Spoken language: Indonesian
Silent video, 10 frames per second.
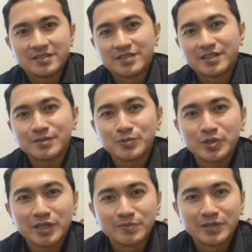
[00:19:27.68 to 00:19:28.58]
Cara
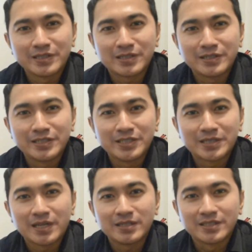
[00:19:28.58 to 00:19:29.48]
mudah berikan
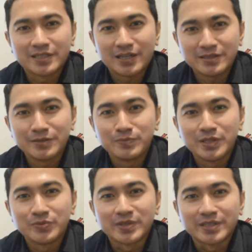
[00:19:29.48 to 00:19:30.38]
digital di Kaltim
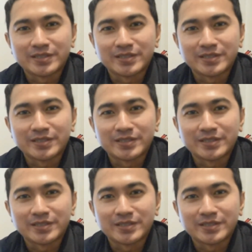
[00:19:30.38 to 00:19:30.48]
TV.